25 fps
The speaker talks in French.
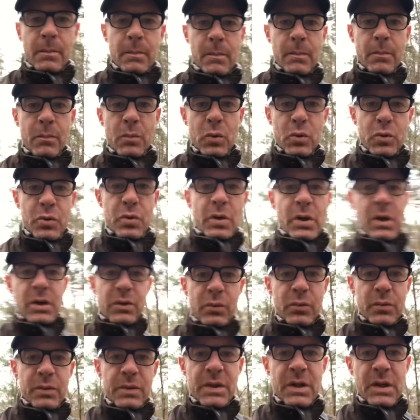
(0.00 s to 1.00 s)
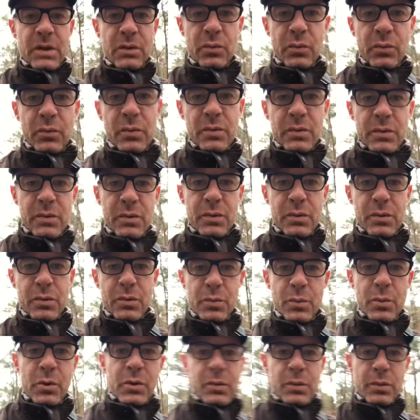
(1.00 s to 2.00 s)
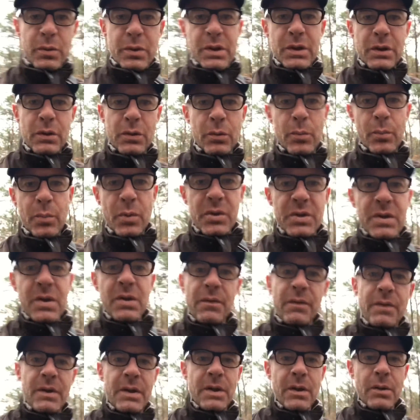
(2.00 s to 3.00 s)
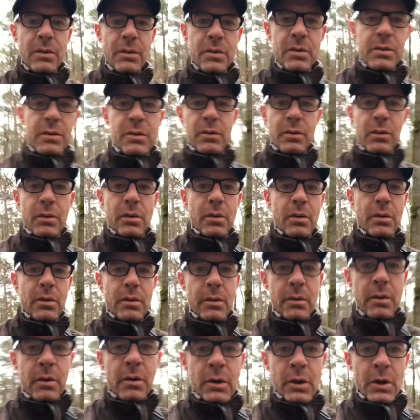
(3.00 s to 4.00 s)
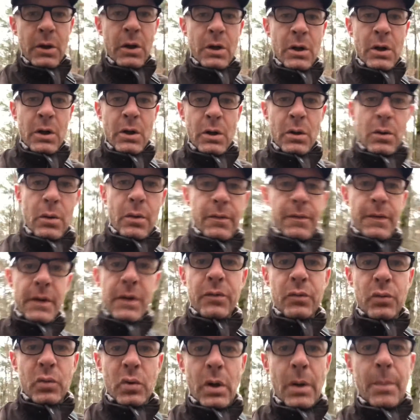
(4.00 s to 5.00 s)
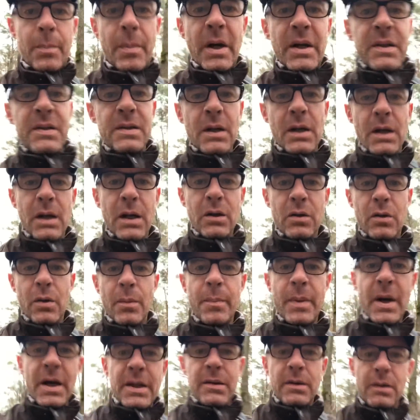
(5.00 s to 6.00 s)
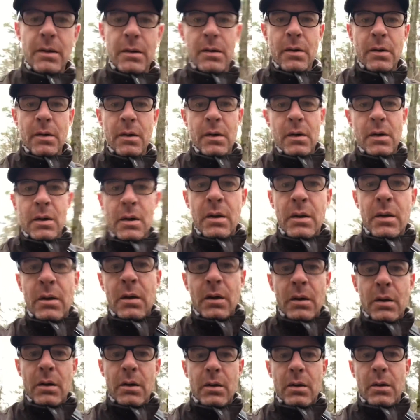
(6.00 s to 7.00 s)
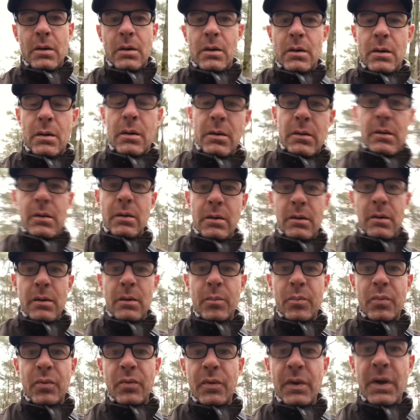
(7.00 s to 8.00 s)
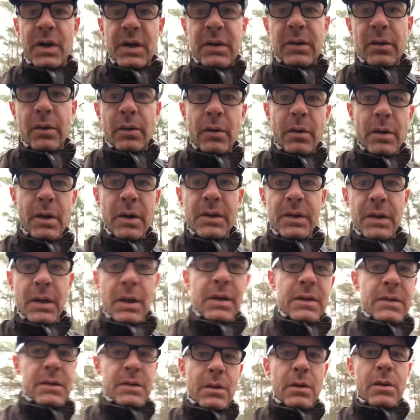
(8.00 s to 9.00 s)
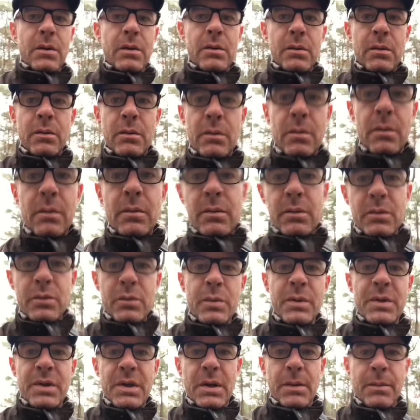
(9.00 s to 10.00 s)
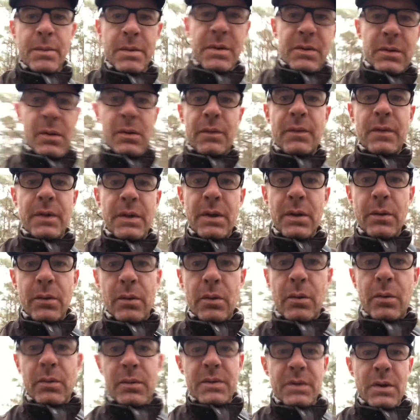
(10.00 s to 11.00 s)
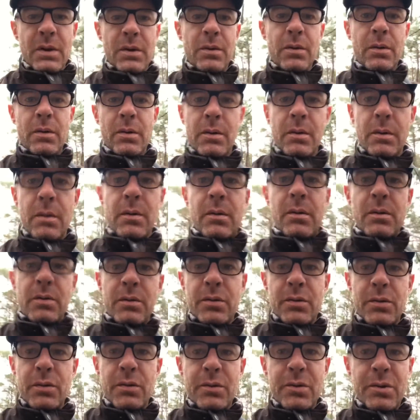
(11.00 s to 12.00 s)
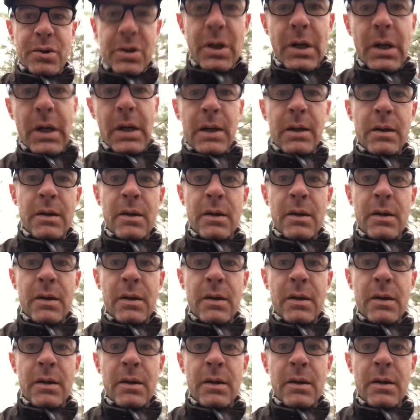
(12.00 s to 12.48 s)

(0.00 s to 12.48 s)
Bonjour à toutes et à tous. Je me suis dit qu'une petite vidéo sur euh, le fait de vouloir partir à la campagne euh, pouvait être intéressant suite à mes autres vidéos concernant euh, ce sujet-là.